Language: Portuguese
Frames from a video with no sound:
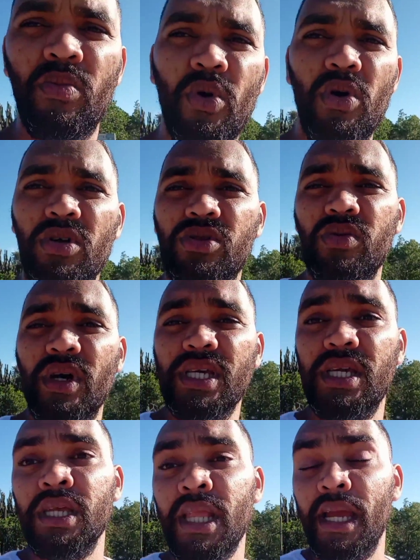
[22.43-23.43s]
pô, eu tô
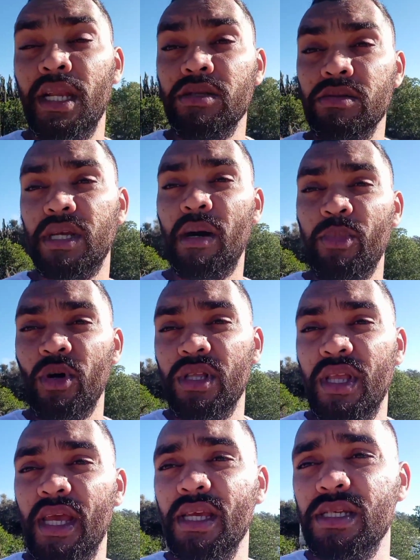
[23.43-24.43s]
aqui na Ilha do
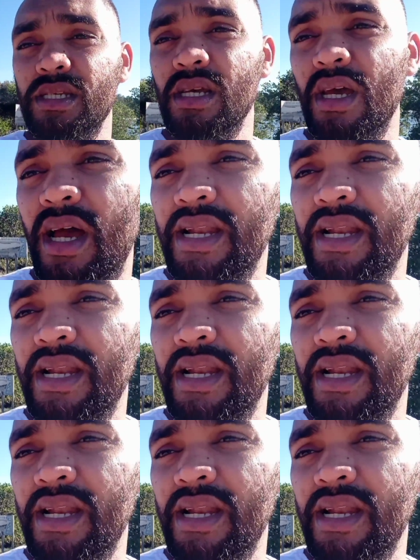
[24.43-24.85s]
Japonês,